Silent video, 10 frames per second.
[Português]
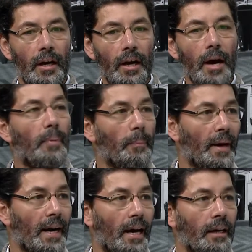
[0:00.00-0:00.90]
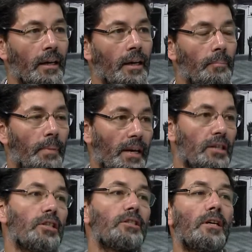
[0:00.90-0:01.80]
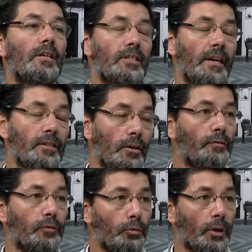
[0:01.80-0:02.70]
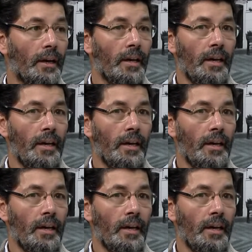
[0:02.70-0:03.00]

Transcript: a preparar para a geração futura.